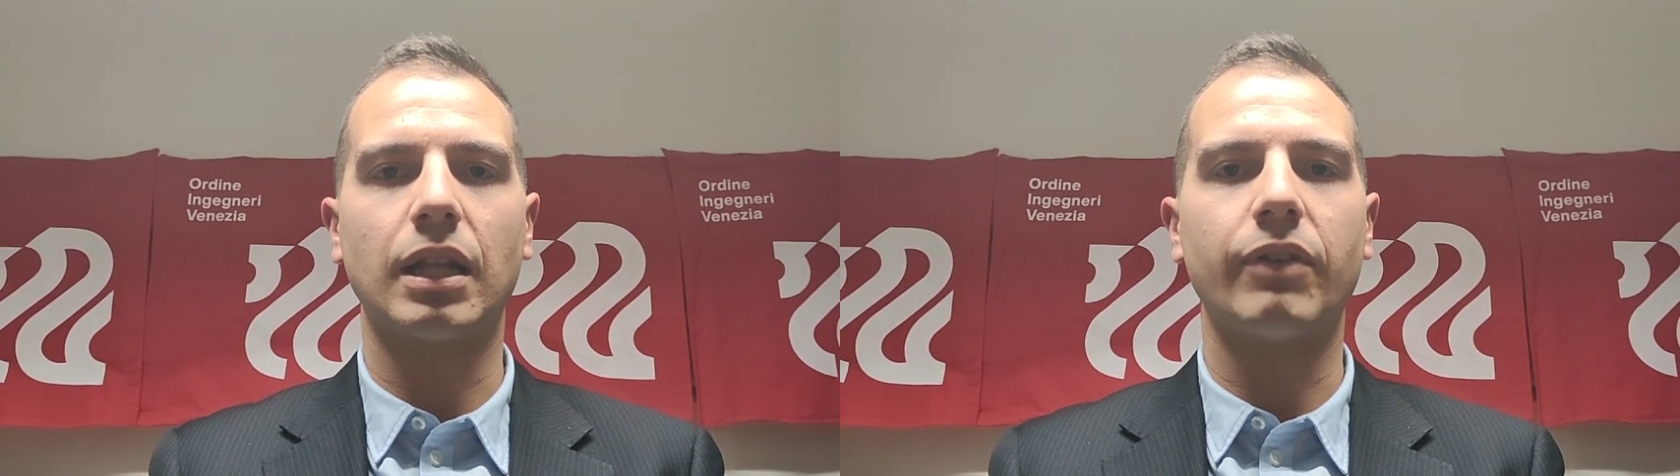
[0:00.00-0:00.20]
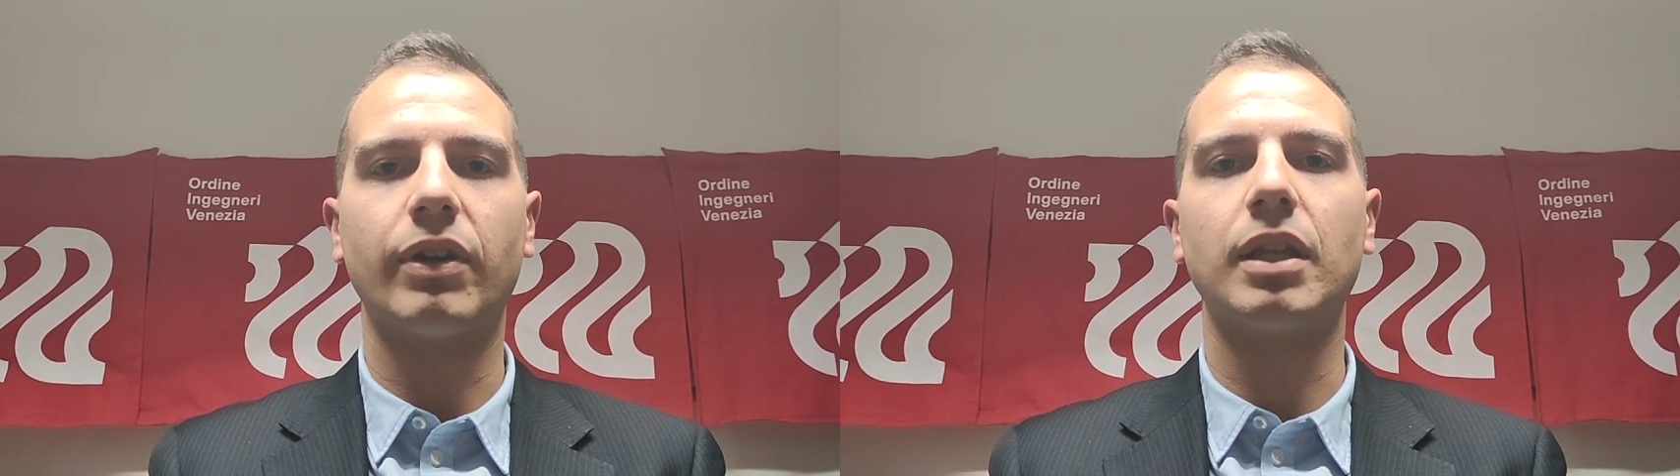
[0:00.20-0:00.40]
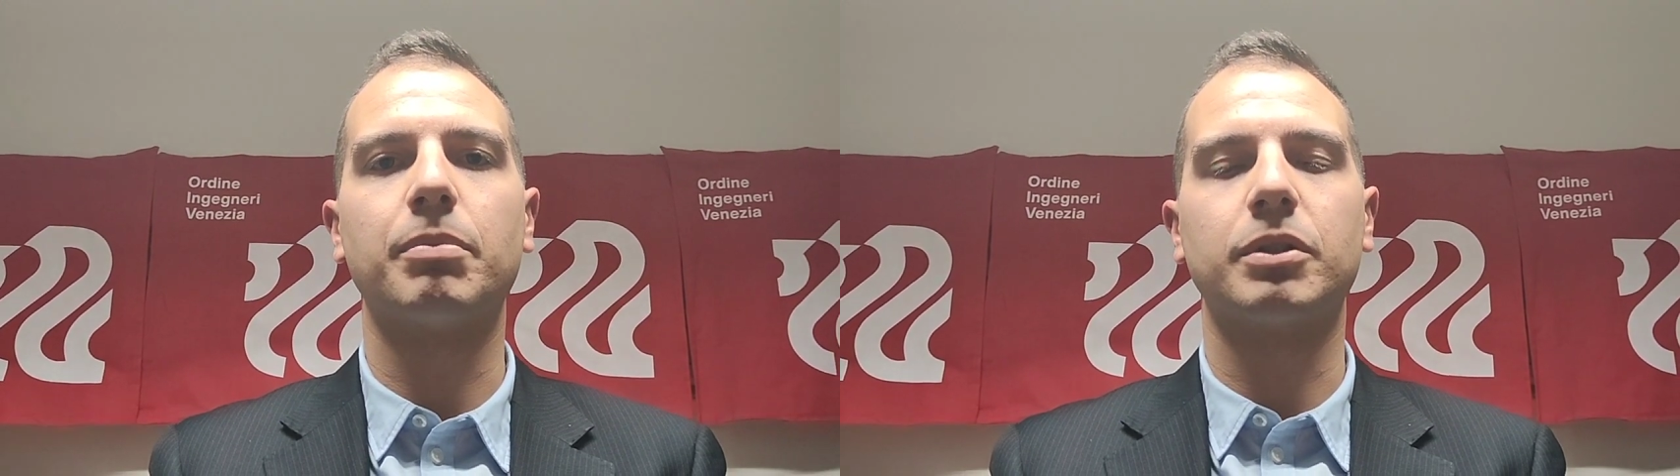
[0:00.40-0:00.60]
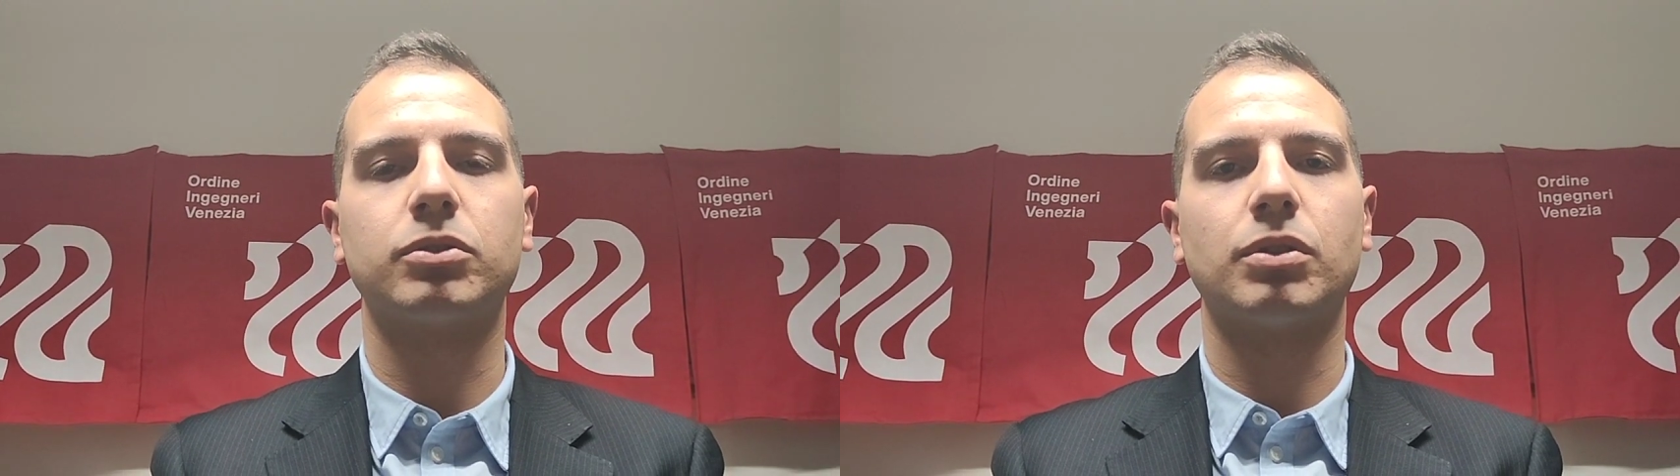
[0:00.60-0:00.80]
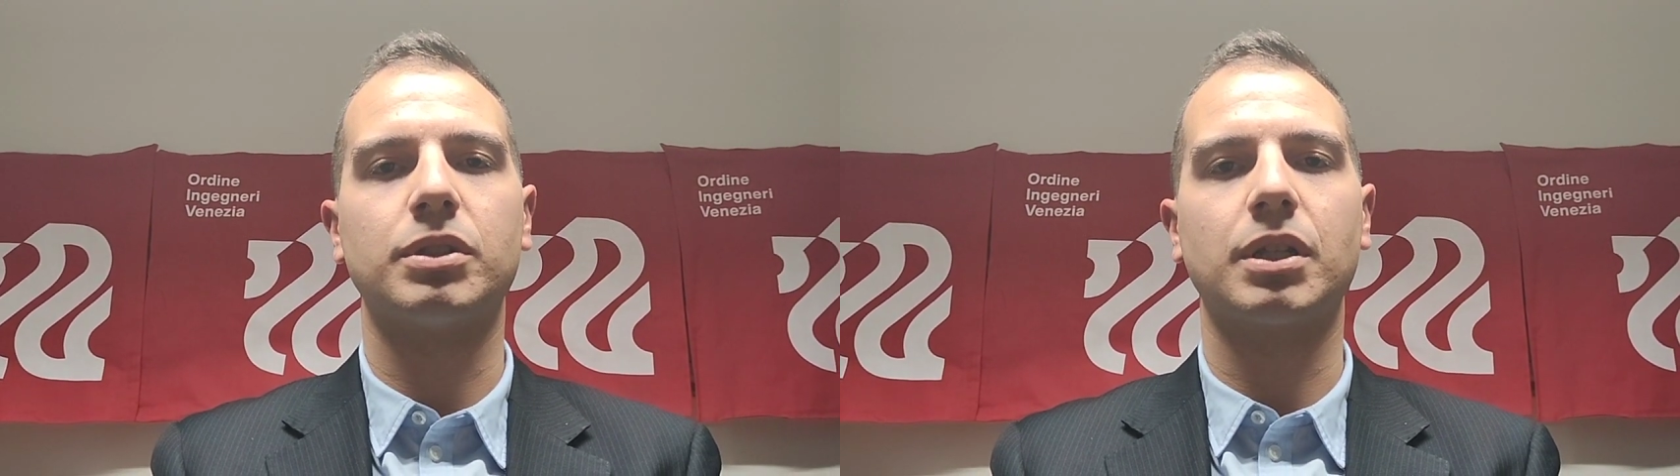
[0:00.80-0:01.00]
dalle varie
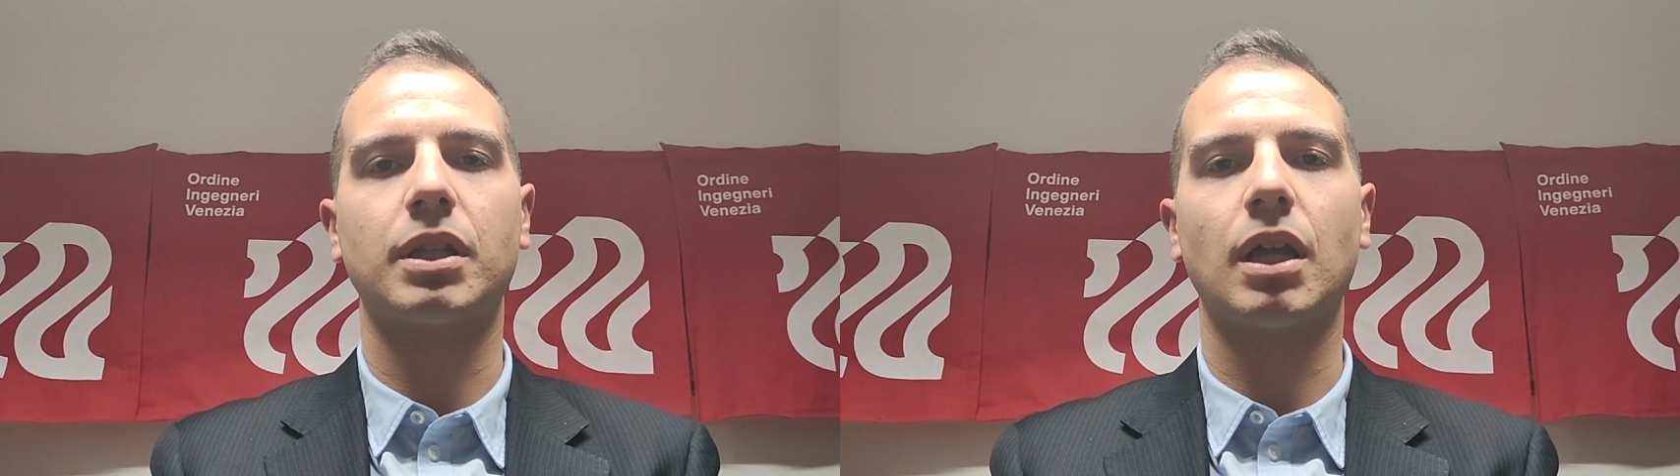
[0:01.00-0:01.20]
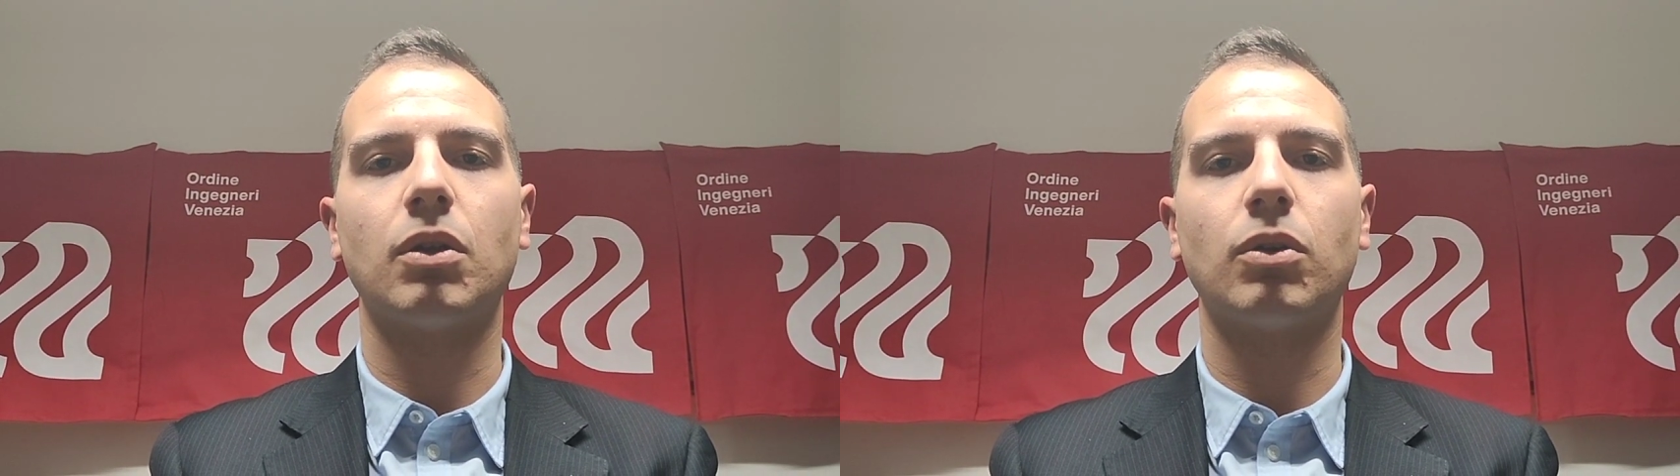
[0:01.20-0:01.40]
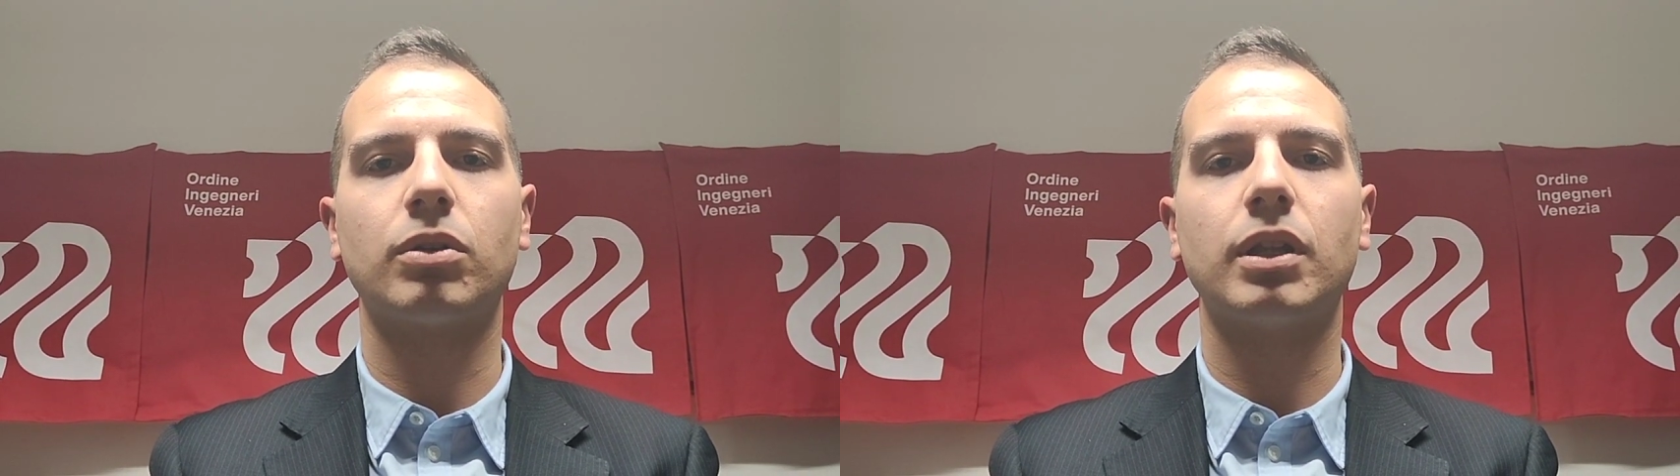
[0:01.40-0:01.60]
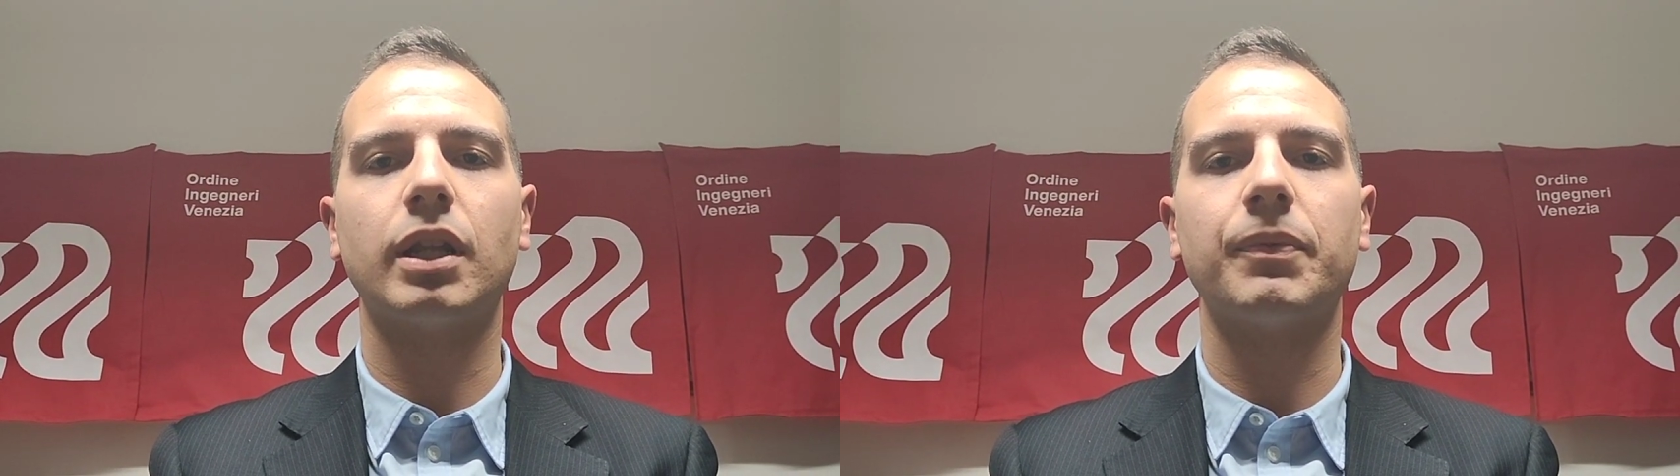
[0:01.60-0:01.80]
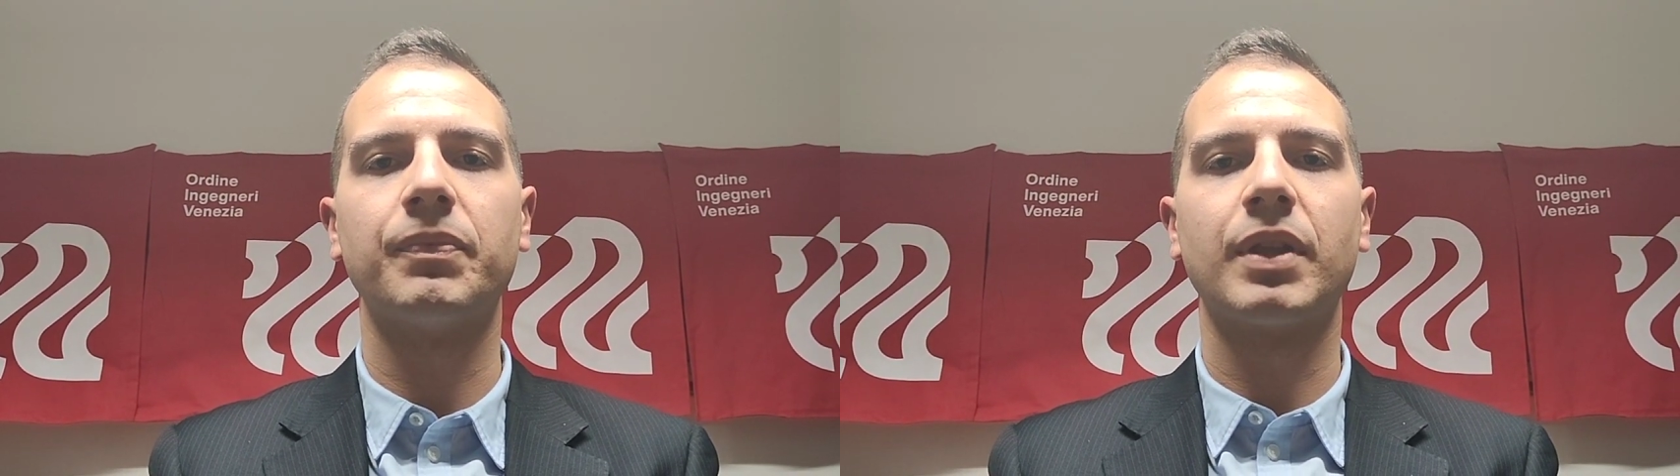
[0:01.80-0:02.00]
persone iscritte
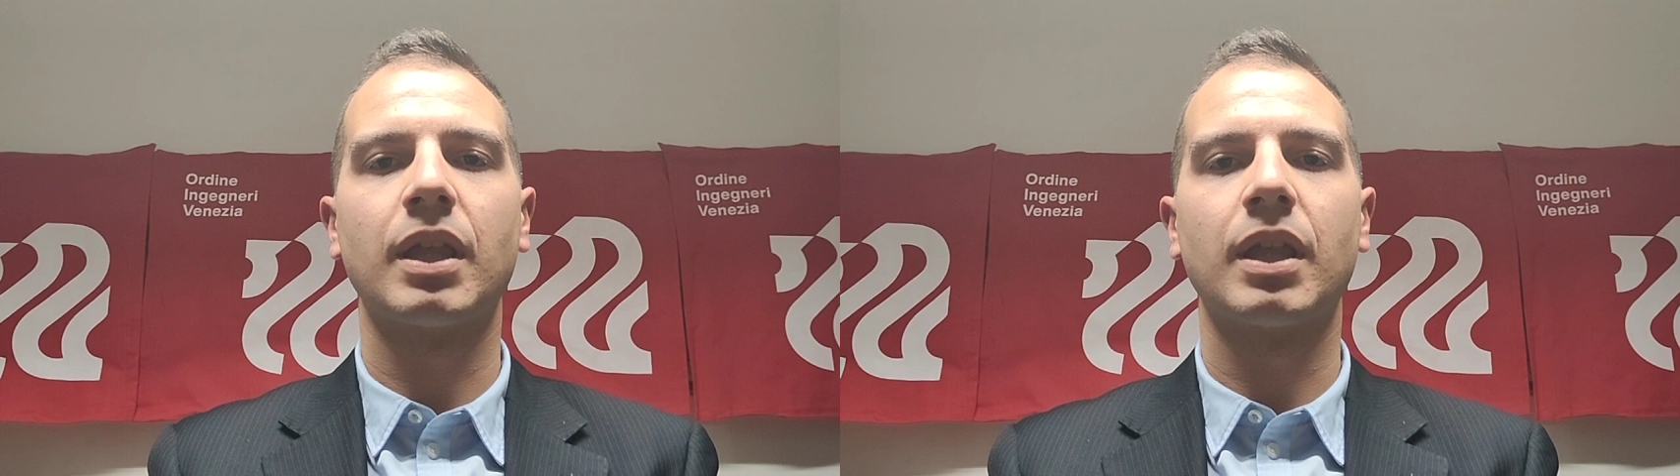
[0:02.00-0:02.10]
all'ordine